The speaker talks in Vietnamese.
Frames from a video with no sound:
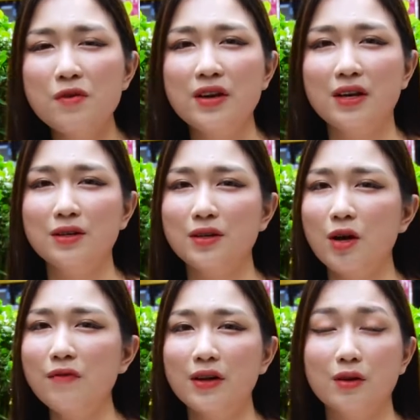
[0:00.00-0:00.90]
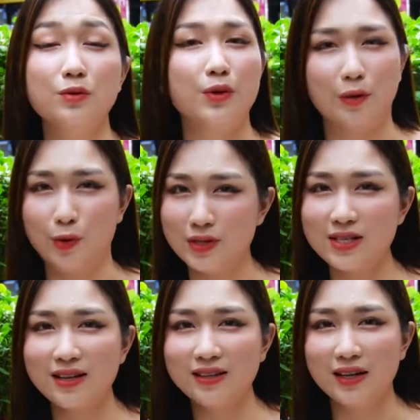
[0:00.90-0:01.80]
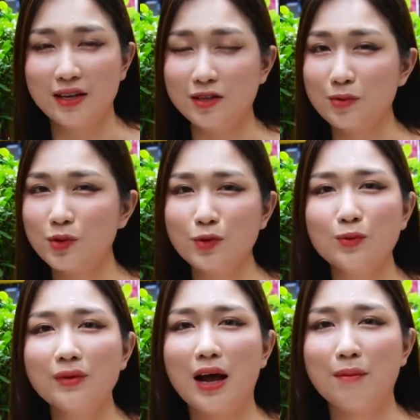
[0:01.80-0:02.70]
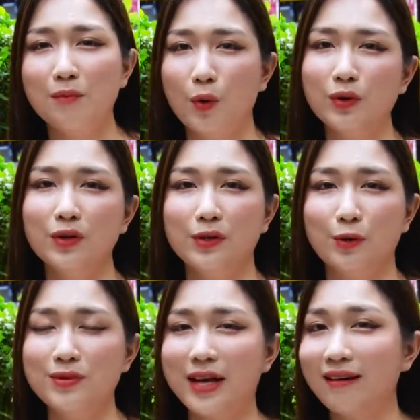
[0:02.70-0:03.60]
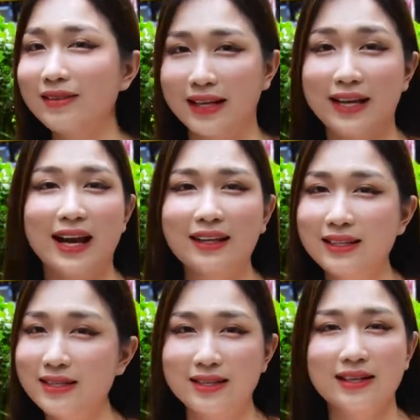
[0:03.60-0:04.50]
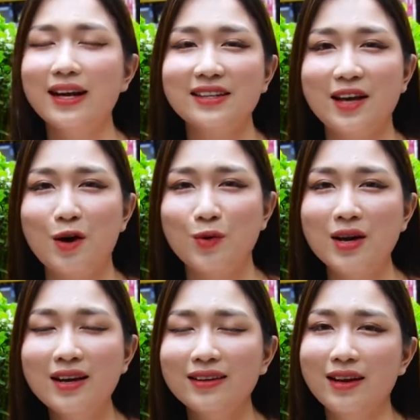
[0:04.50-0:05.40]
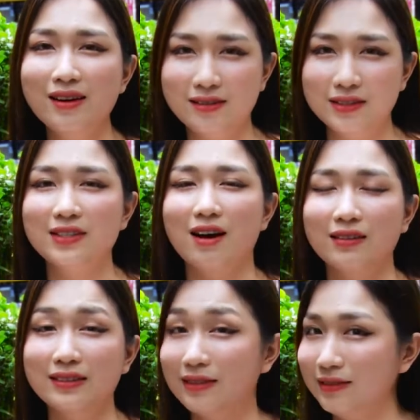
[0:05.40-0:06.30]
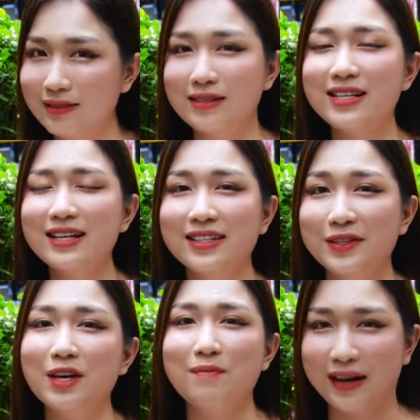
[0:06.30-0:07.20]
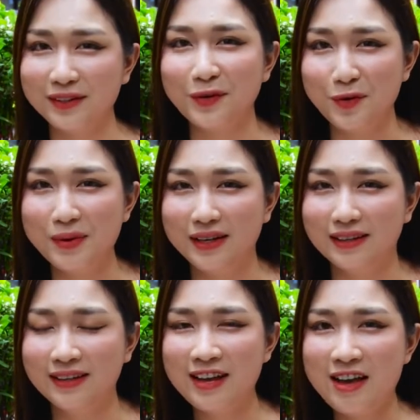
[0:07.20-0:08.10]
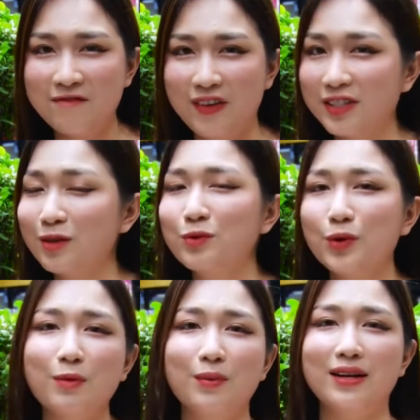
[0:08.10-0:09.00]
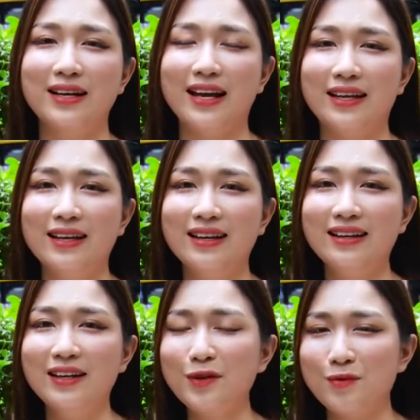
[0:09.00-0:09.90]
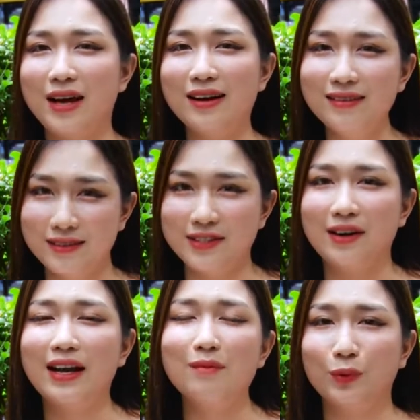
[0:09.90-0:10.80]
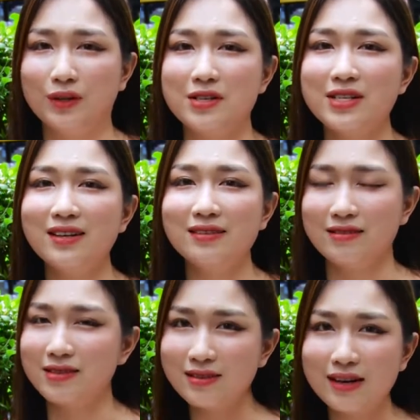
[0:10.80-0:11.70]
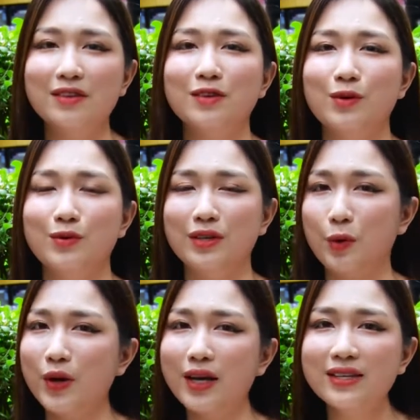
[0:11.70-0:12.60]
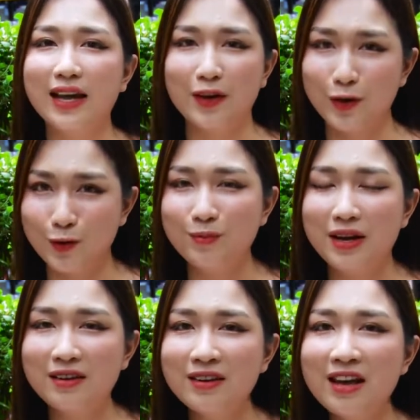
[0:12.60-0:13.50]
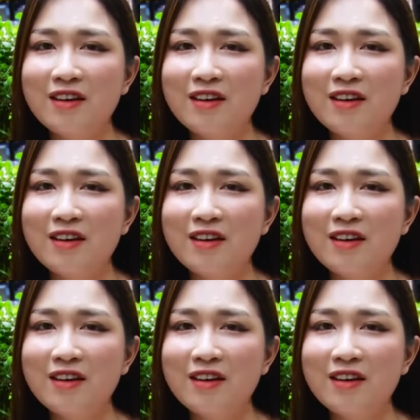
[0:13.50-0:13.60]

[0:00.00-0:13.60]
quý vị, nói về câu chuyện của sách thì trong số chúng ta mỗi người cũng sẽ có những cái cá tính riêng khác nhau để lựa chọn những tựa sách dành cho bản thân của mình. Và trong chuyên mục lần này, Tuy cũng đã lựa chọn ngay một tựa sách được rất là nhiều những quý khán giả yêu mến